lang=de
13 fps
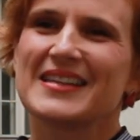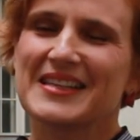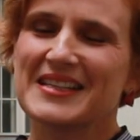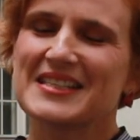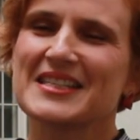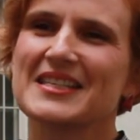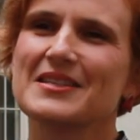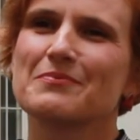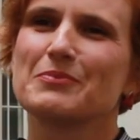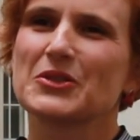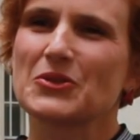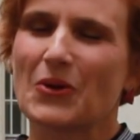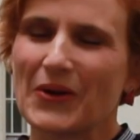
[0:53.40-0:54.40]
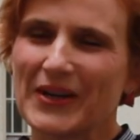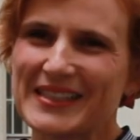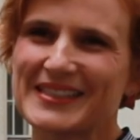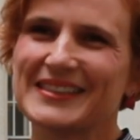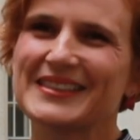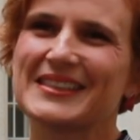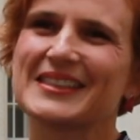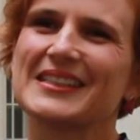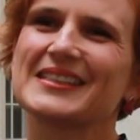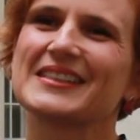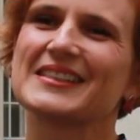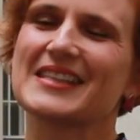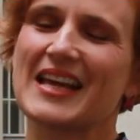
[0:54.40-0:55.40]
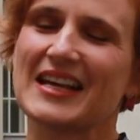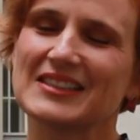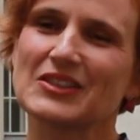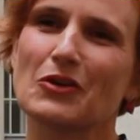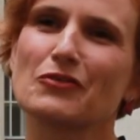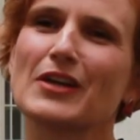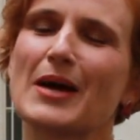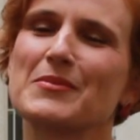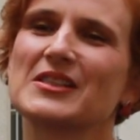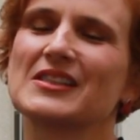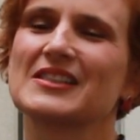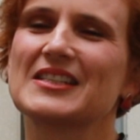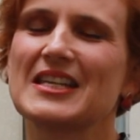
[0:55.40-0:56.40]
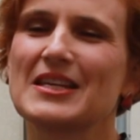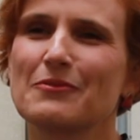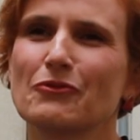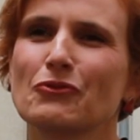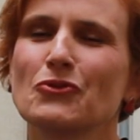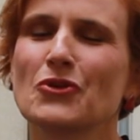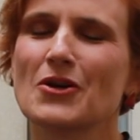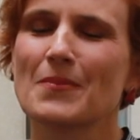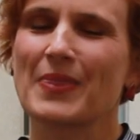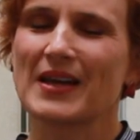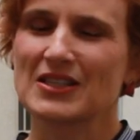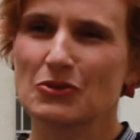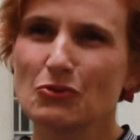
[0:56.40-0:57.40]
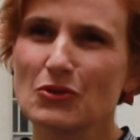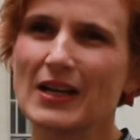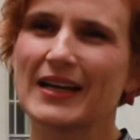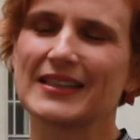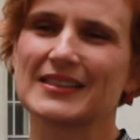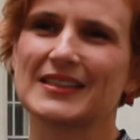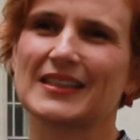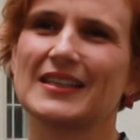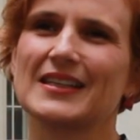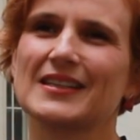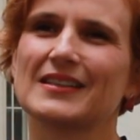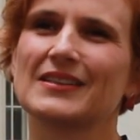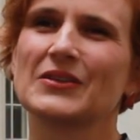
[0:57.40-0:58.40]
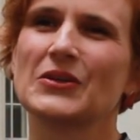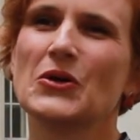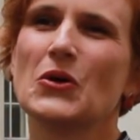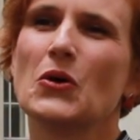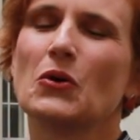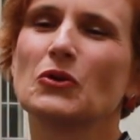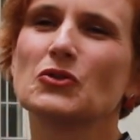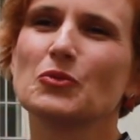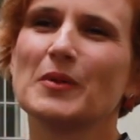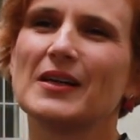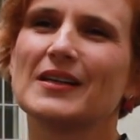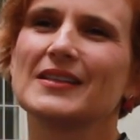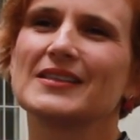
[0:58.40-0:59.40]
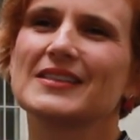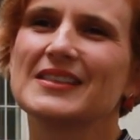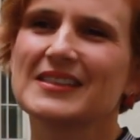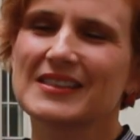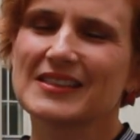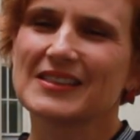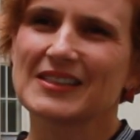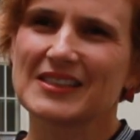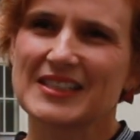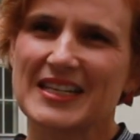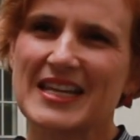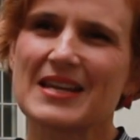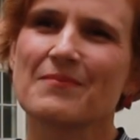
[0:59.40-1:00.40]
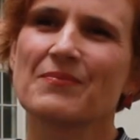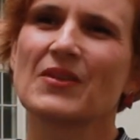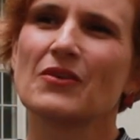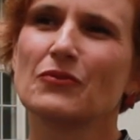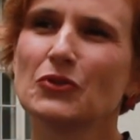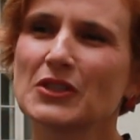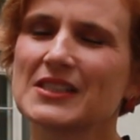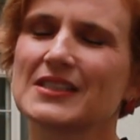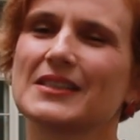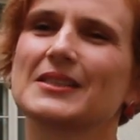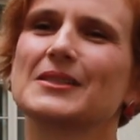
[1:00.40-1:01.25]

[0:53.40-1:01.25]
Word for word: EASY bedeutet das Erstaufnahmesystem für Asylanträge. Und über dieses System wird